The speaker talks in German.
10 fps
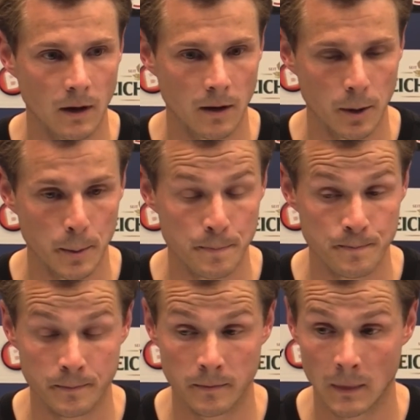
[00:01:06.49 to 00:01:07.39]

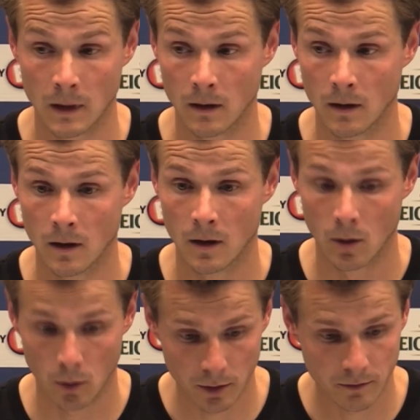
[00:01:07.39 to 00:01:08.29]
Ähm,
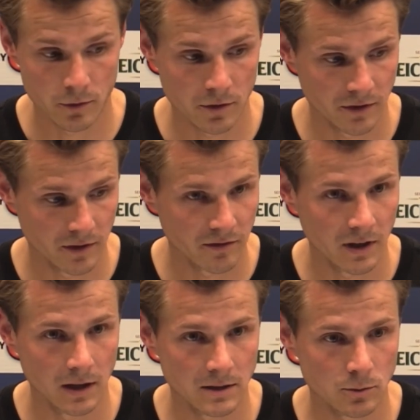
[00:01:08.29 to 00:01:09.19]
euch wünsche ich auf jeden
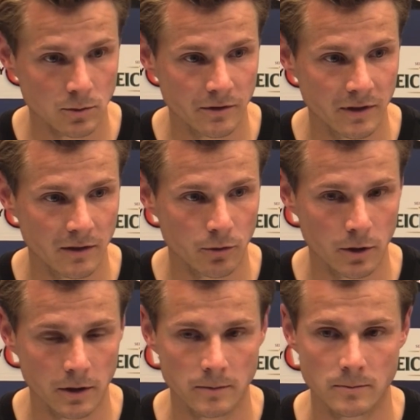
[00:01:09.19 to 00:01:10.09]
Fall alles Gute, viel
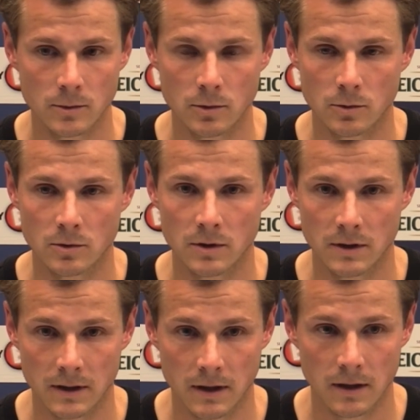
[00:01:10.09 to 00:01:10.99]
Erfolg und
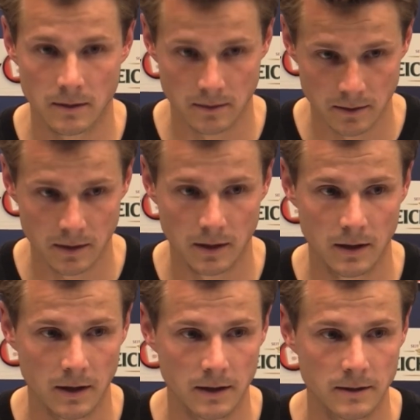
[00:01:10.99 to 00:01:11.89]
äh,
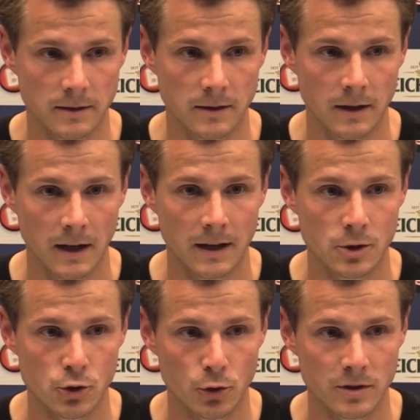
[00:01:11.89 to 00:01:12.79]
Ihnen allen
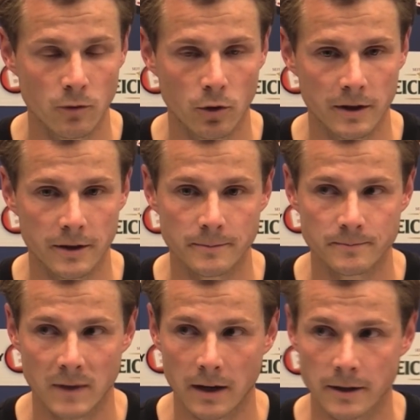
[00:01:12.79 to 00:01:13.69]
ein schönes Wochenende.
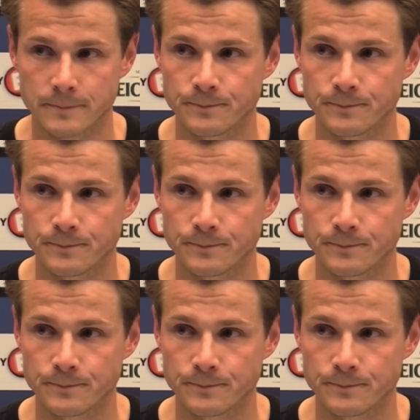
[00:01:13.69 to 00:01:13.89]
Danke.